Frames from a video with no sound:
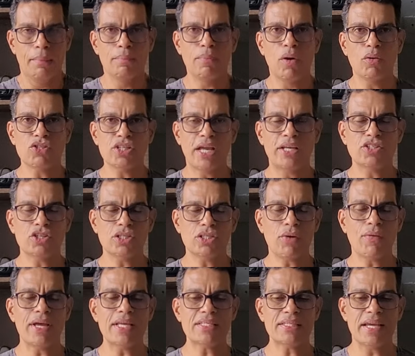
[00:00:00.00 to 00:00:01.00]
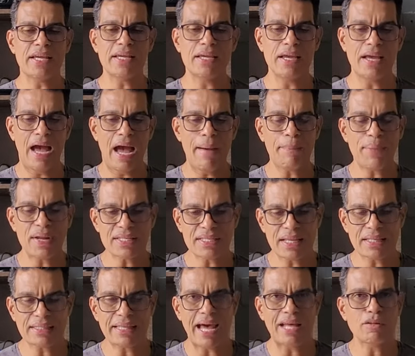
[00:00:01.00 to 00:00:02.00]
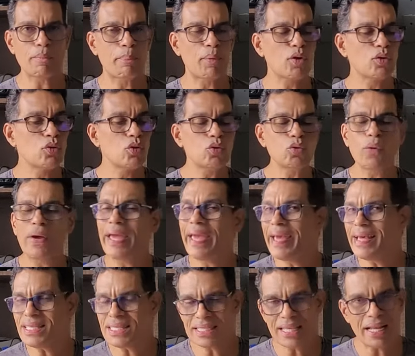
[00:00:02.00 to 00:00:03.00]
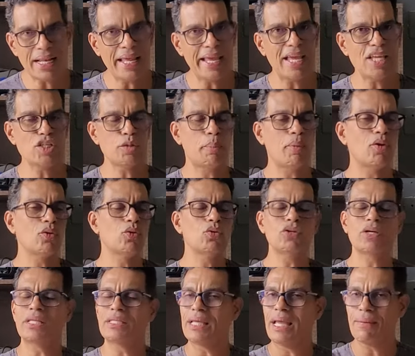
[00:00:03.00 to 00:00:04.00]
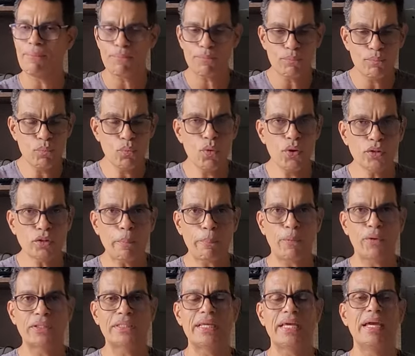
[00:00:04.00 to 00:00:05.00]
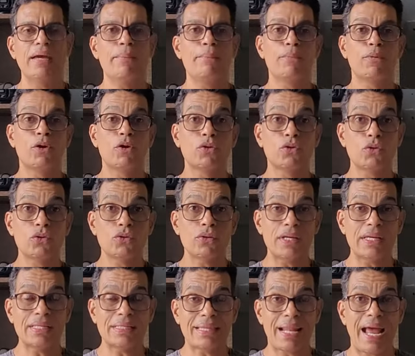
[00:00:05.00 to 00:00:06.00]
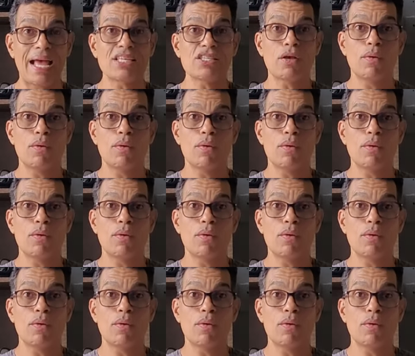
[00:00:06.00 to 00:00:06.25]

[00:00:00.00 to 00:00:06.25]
Bom, gente, então é isso aí. Apresentado produto excelente, produto que tem muito poder, produto que traz